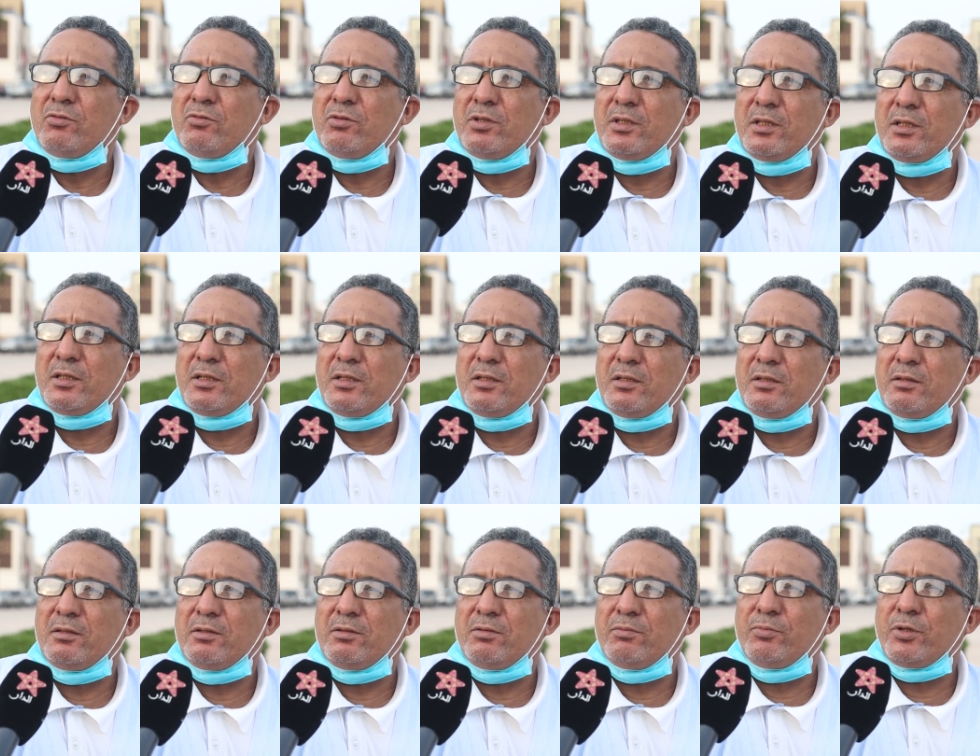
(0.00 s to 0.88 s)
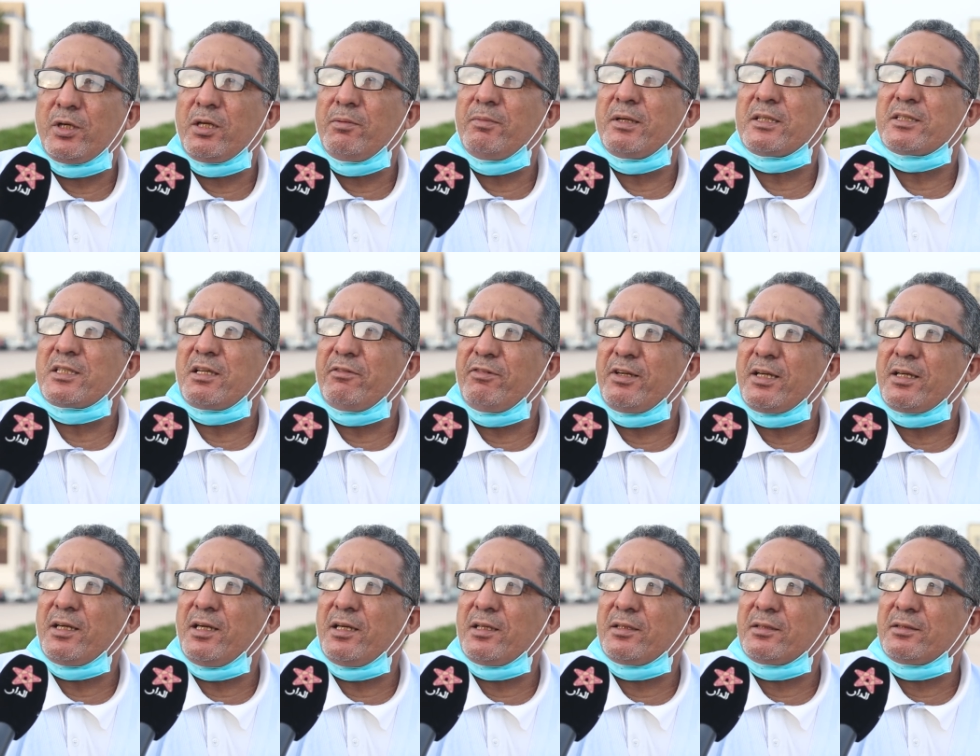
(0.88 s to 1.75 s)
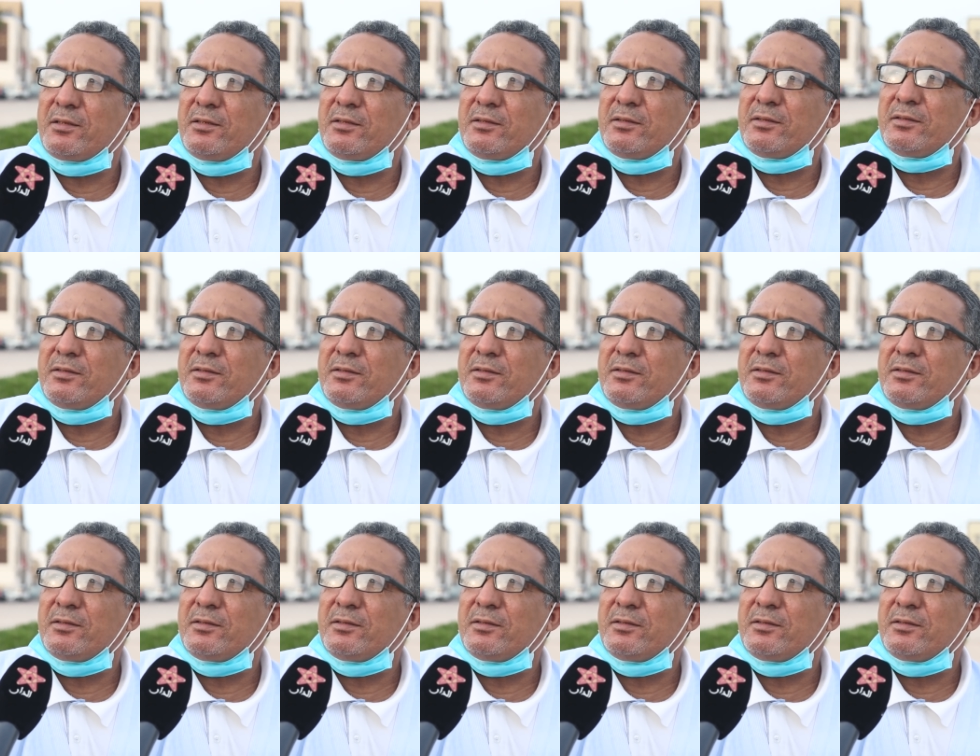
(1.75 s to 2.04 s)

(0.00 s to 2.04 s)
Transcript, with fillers: وبرمت صفقات